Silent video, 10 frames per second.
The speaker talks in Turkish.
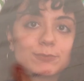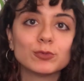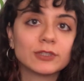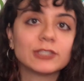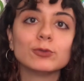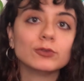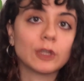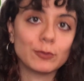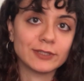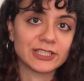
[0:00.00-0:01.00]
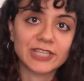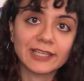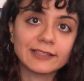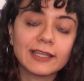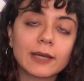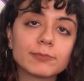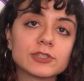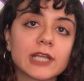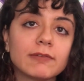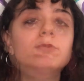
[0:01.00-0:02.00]
Bunları ünite ünite şeklinde
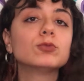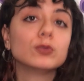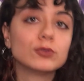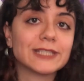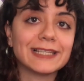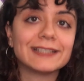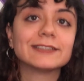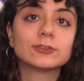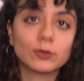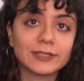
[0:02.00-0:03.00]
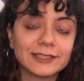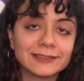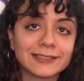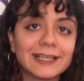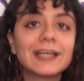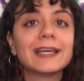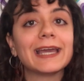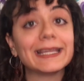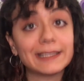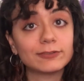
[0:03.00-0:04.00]
yapmışlar ve bu ünitelerin sonlarında da
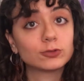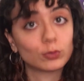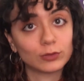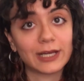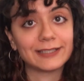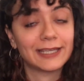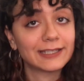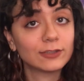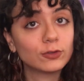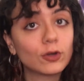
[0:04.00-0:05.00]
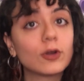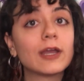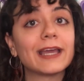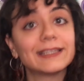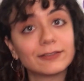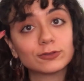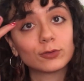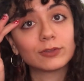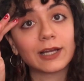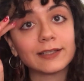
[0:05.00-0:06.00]
hedef sorular yer alıyor. Hedef
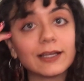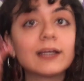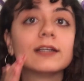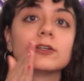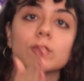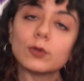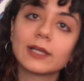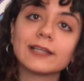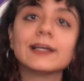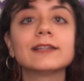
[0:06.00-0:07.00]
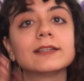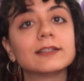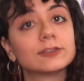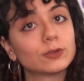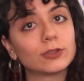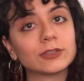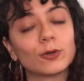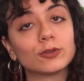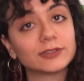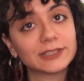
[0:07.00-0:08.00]
sorular da kolaydan zora
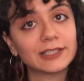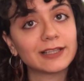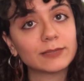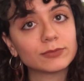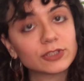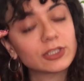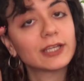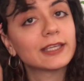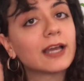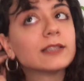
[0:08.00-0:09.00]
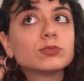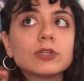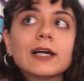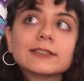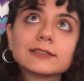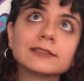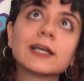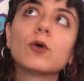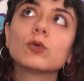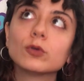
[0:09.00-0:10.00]
doğru sıralanmış. Yani bu da
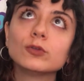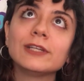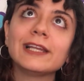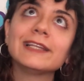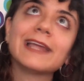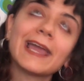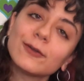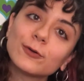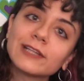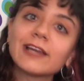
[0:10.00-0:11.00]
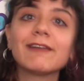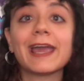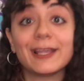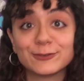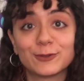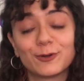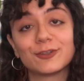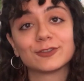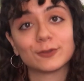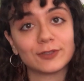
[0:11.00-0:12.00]
aslında o konuyla ilgili en kolay ve en zor
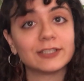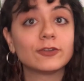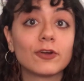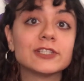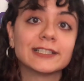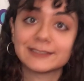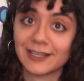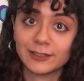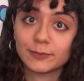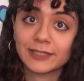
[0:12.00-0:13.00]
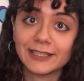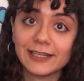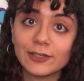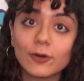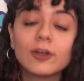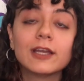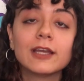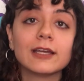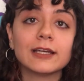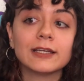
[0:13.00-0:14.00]
soruları göreceğiniz anlamına geliyor.
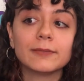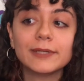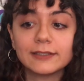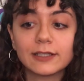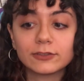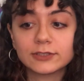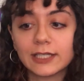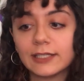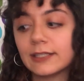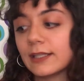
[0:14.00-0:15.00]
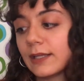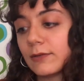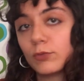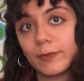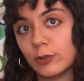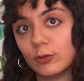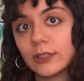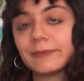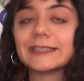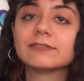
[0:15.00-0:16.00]
Ee, bir diğer özelliği de mobil
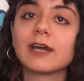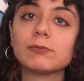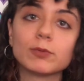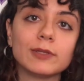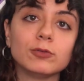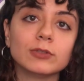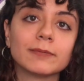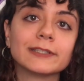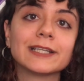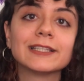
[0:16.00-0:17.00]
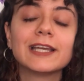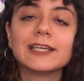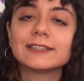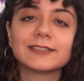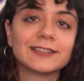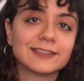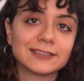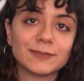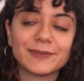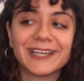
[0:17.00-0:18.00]
uygulaması var. Mobil uygulamadan
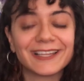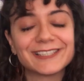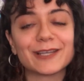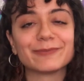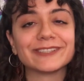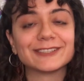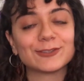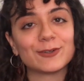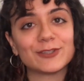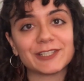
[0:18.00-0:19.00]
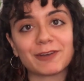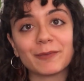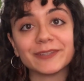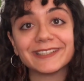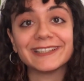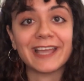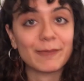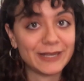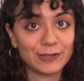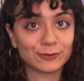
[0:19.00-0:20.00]
istediğiniz gibi yanlış yaptığınız sorunun cevabını
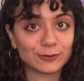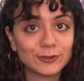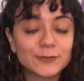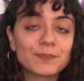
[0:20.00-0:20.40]
dinleyebiliyorsunuz.